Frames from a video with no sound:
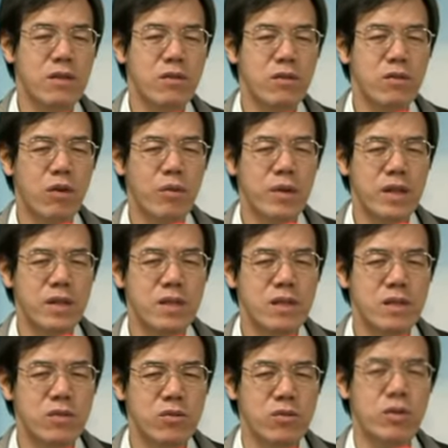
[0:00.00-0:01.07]
我们
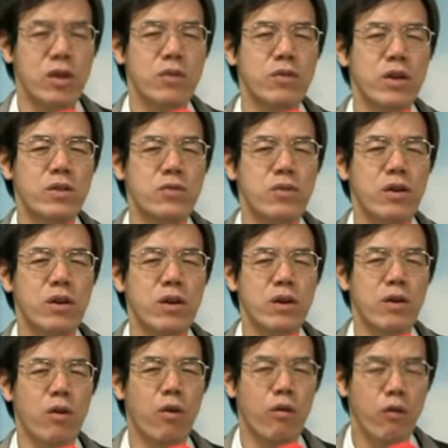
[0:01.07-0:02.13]
许了愿却
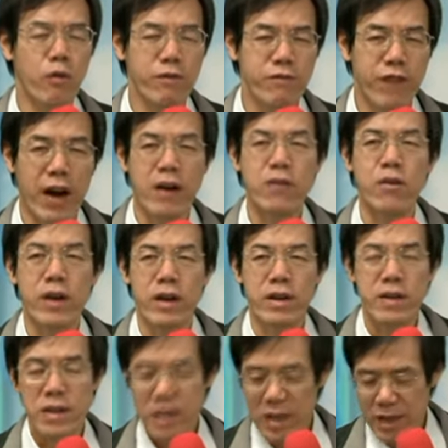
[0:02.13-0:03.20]
反悔，
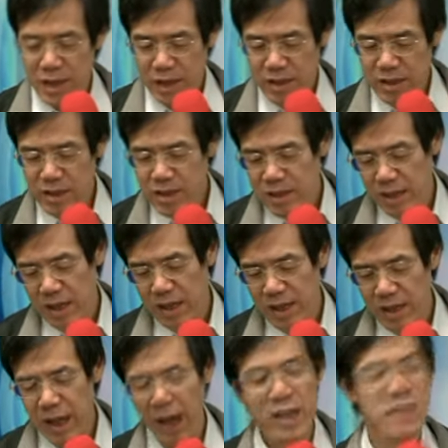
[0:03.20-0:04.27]
可是神还
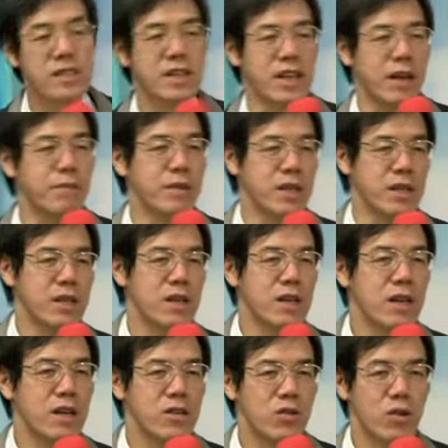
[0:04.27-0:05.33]
还是怜悯，
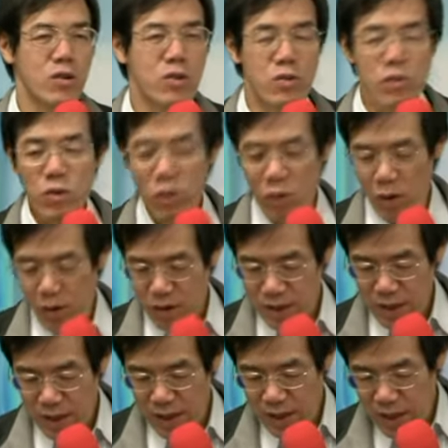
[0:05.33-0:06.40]
说如果
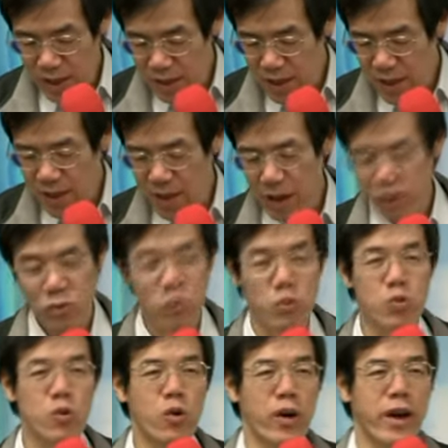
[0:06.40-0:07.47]
你一定要
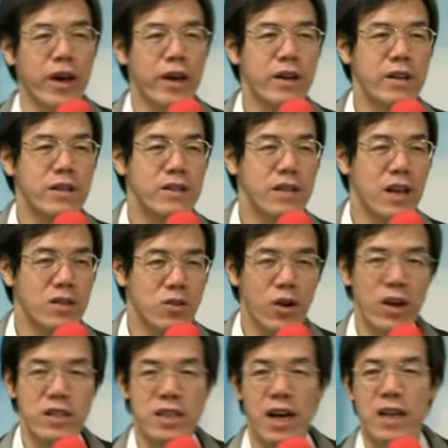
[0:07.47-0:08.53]
赎回，那就
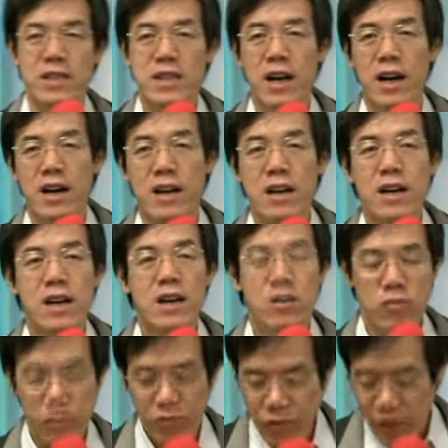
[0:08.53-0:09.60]
要加上
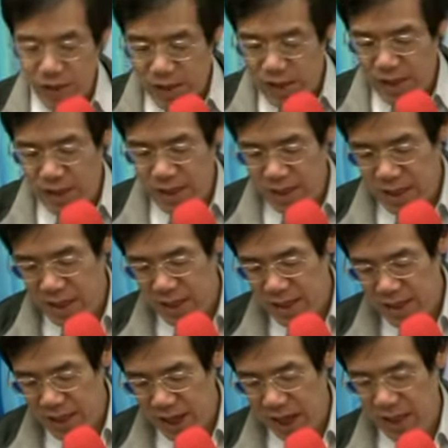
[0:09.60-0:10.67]
五分之一的
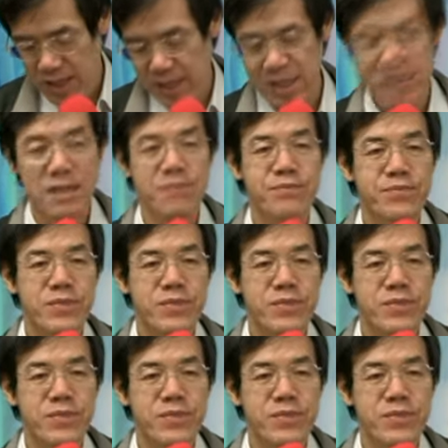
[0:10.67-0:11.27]
价值，